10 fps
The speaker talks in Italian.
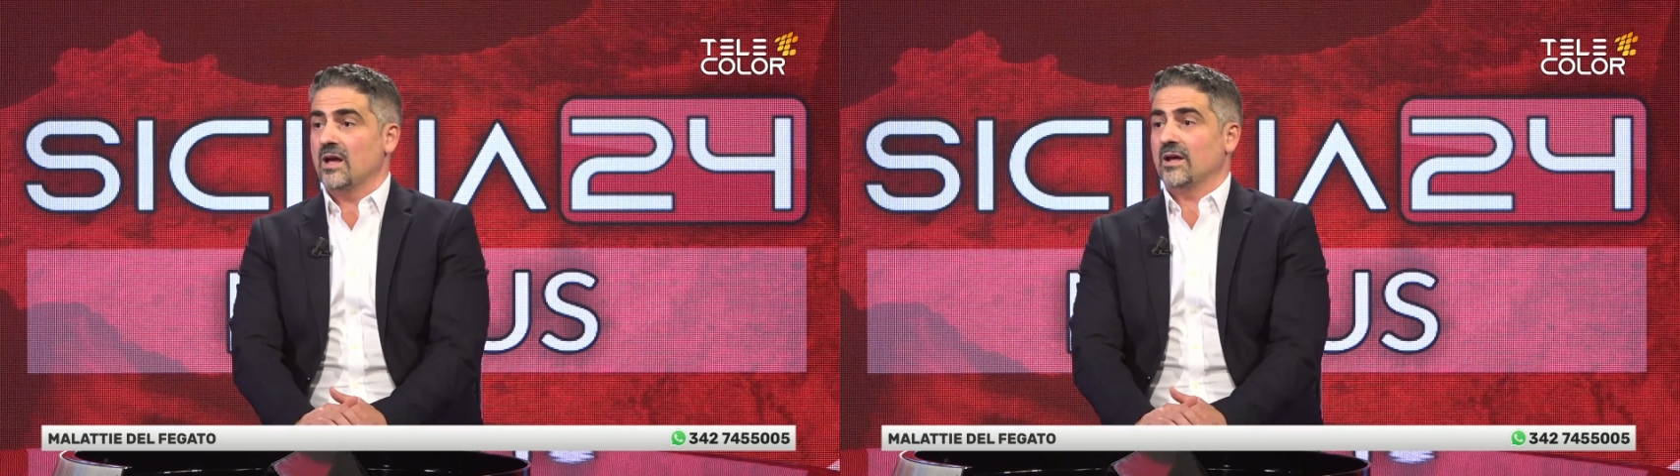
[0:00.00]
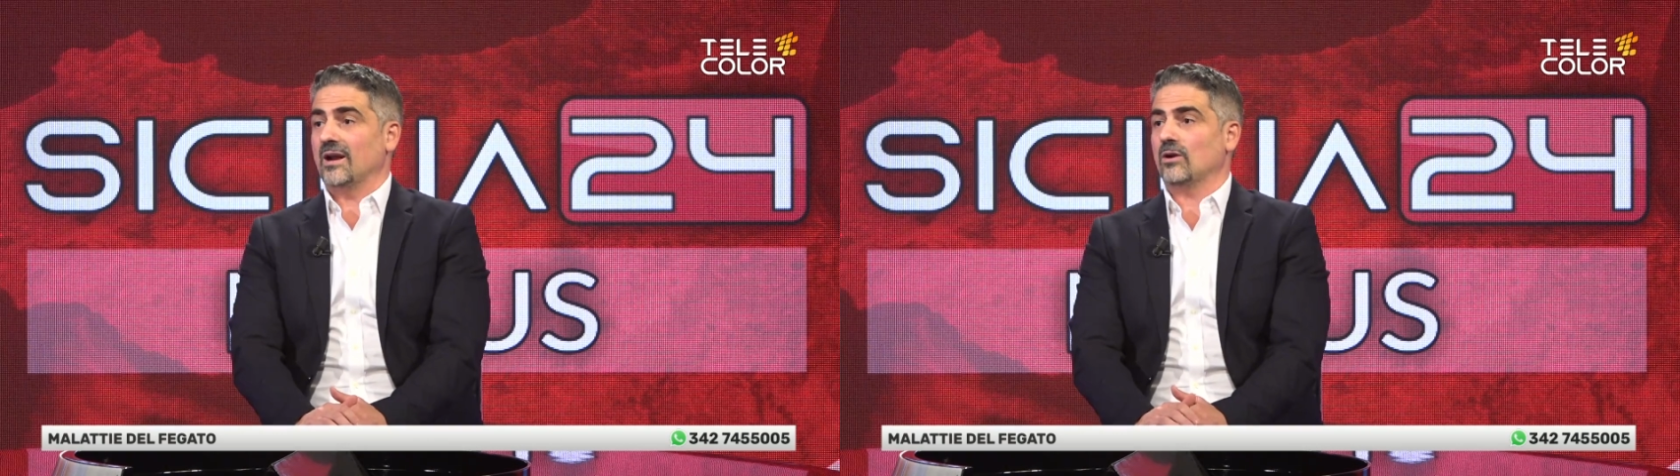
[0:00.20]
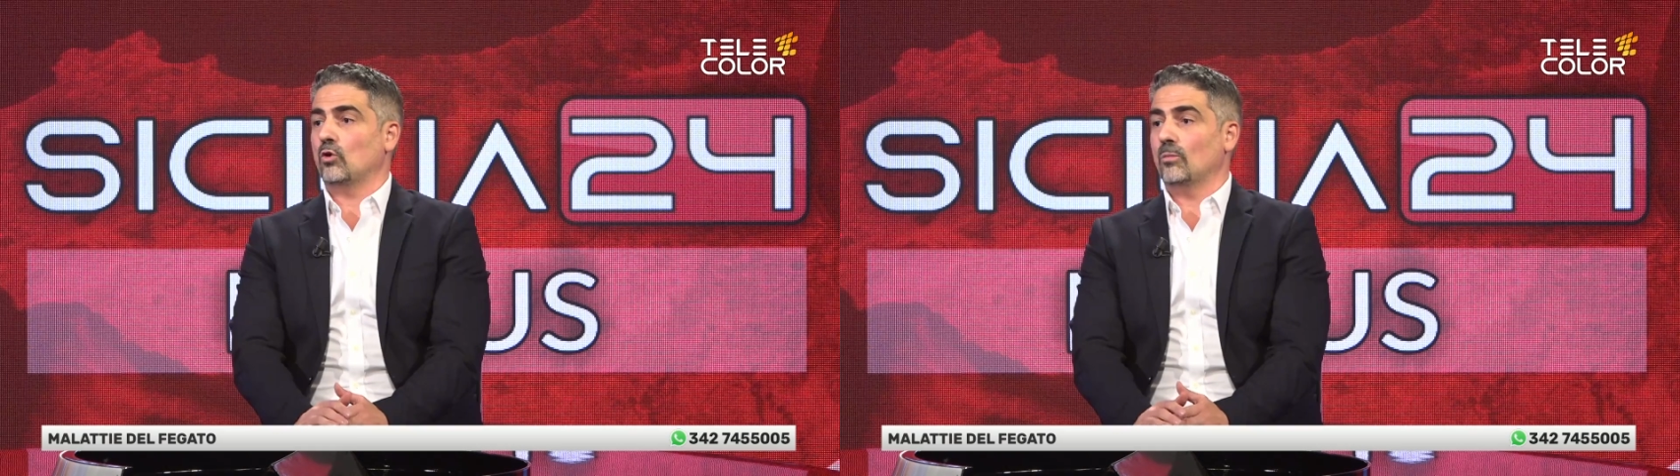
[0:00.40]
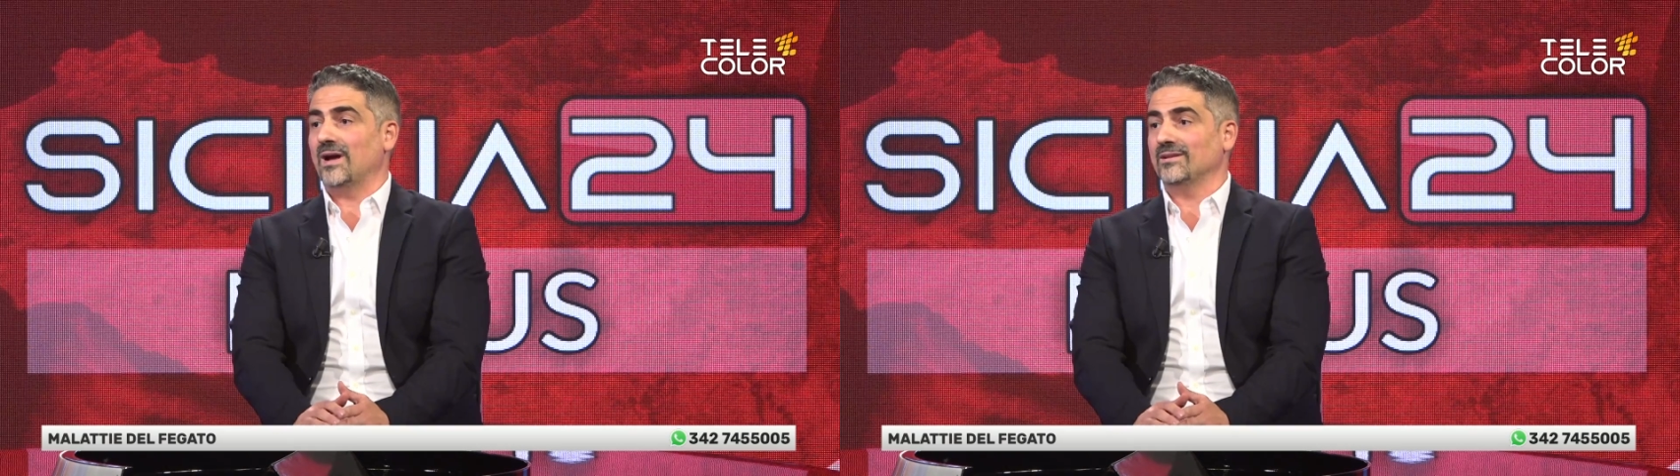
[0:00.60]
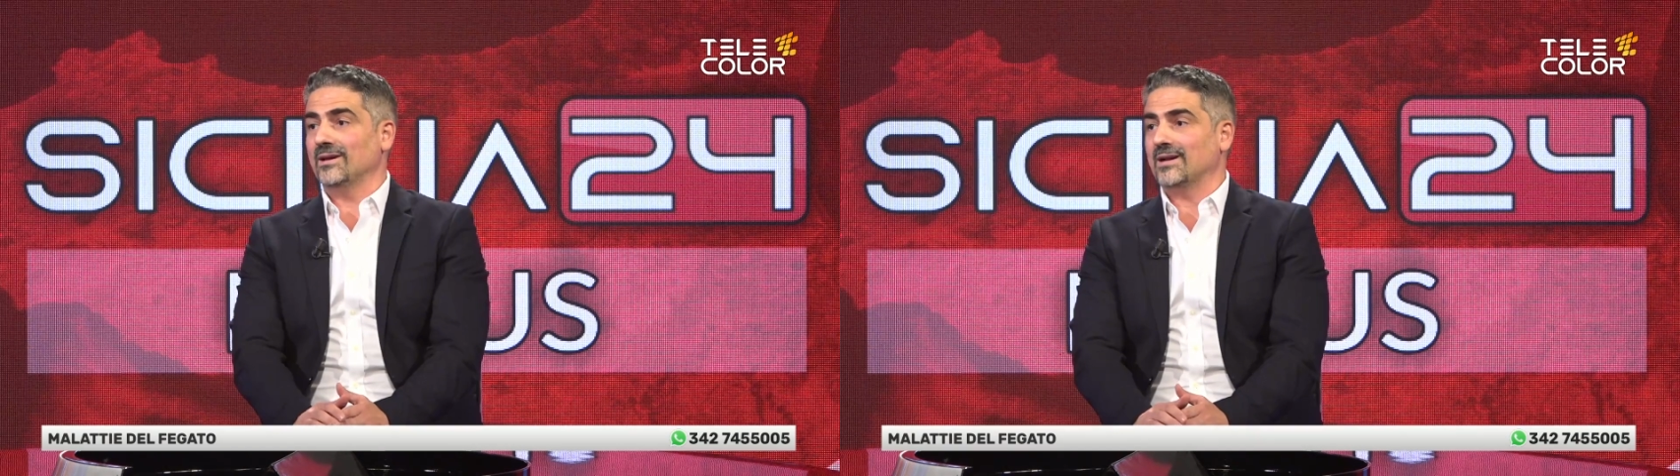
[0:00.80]

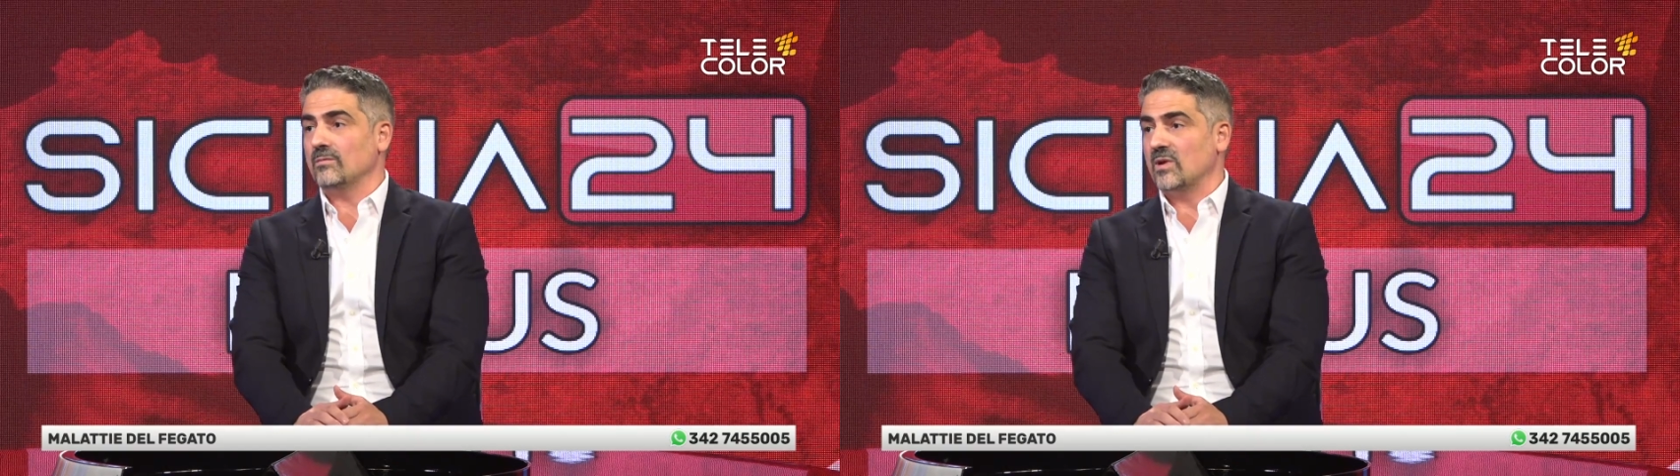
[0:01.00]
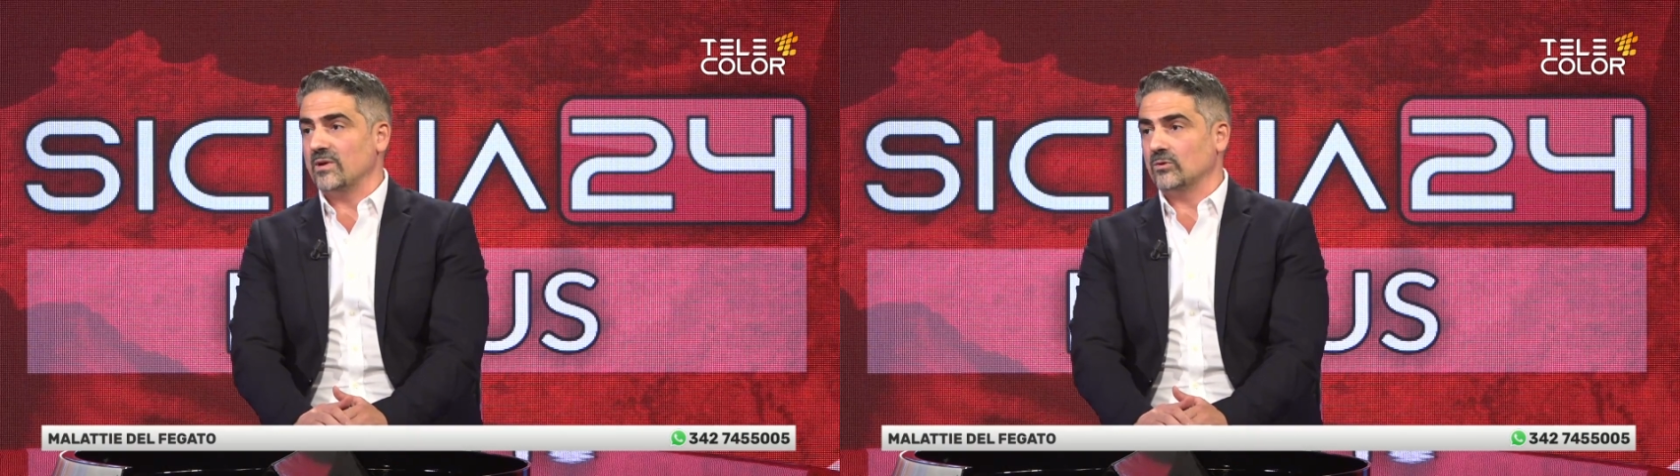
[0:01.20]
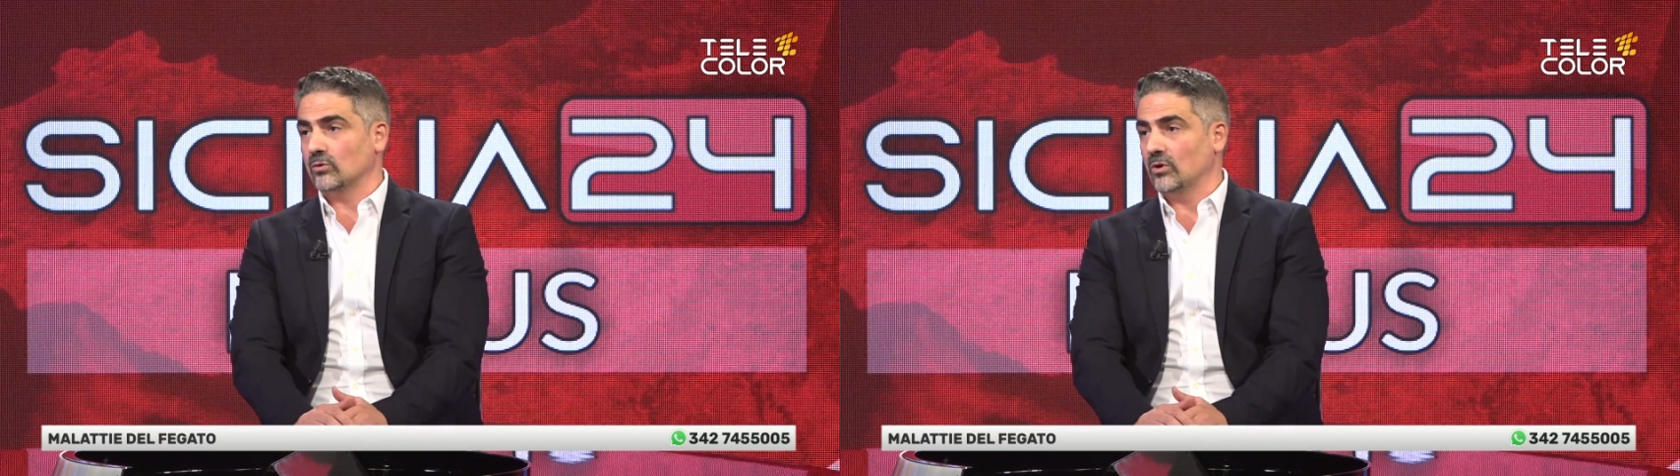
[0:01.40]
raccomanda il cambiamento